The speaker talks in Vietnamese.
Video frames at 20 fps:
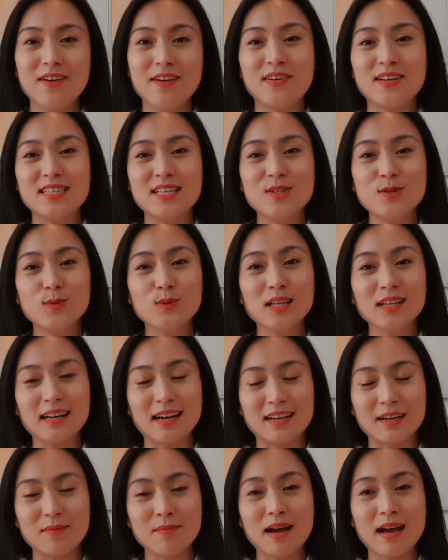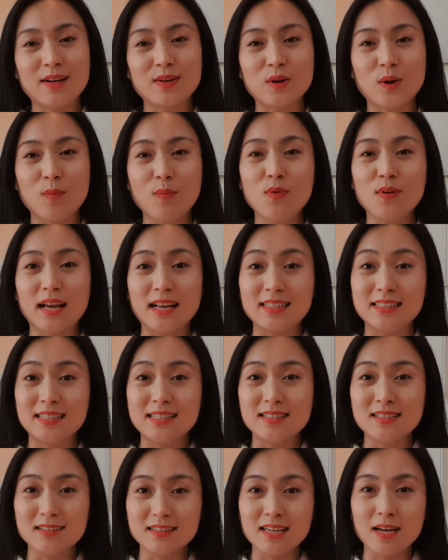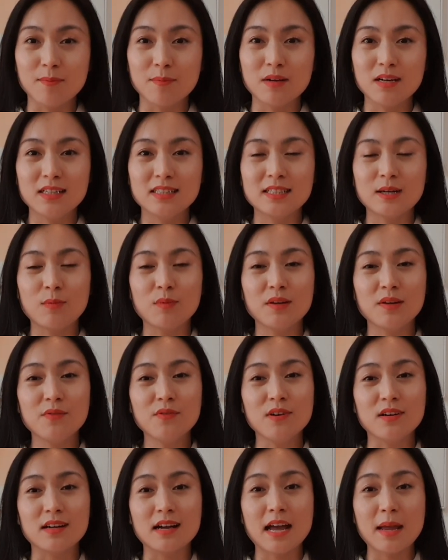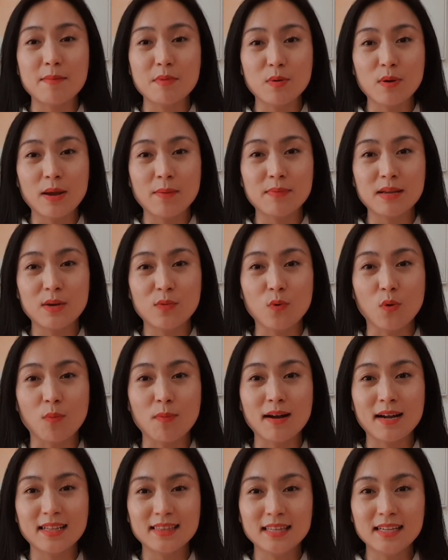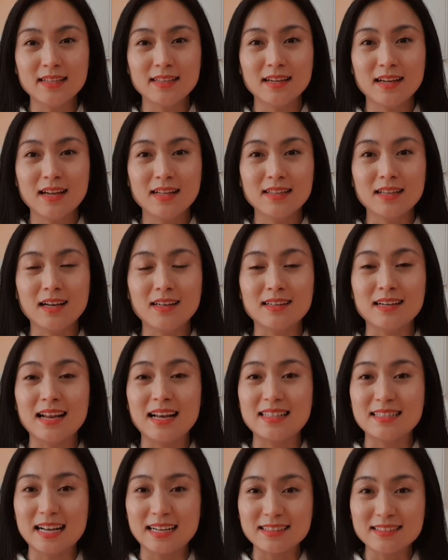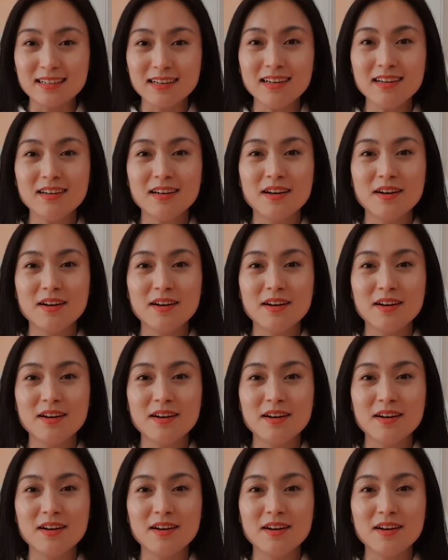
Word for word: Và xin chúc tất cả các bạn có một hành trình sự nghiệp trong lĩnh vực em lờ em Network Marketing thật là rạng rỡ,